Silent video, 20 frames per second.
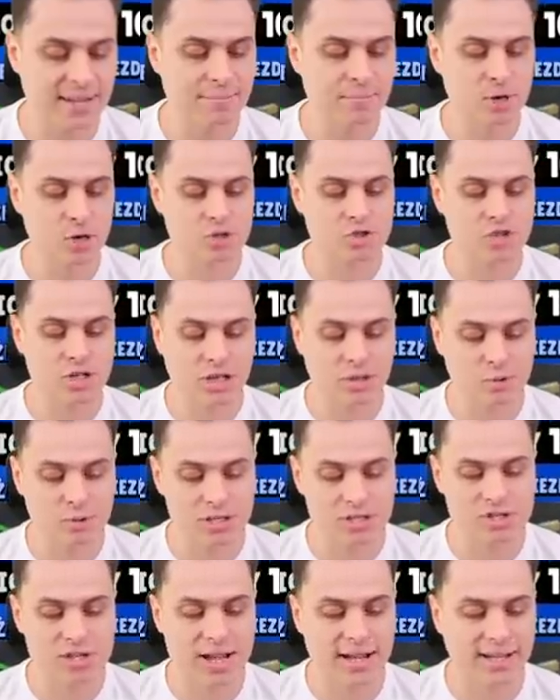Mroczny
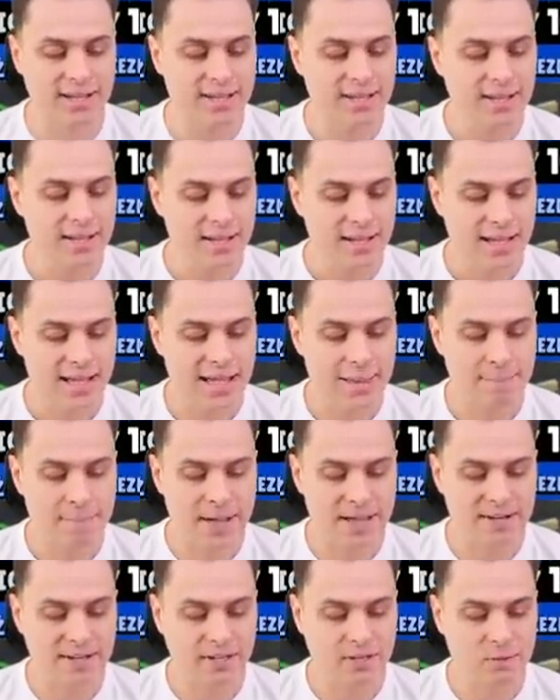Króliczek, e,
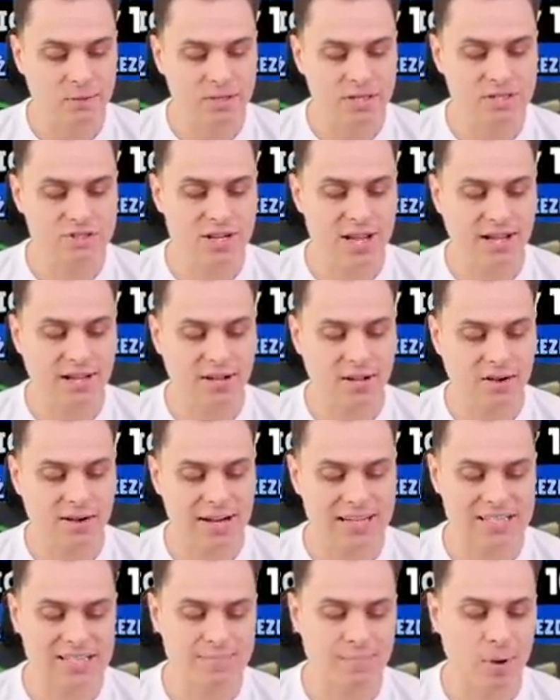Penny Króliczek
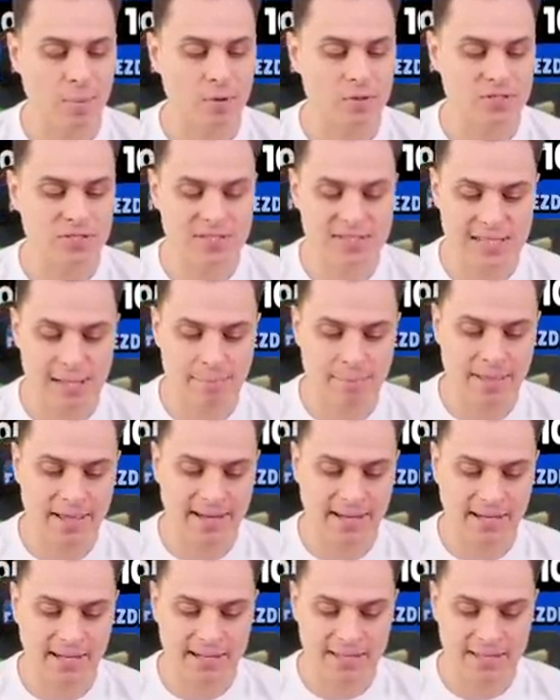oraz pomocnica Penny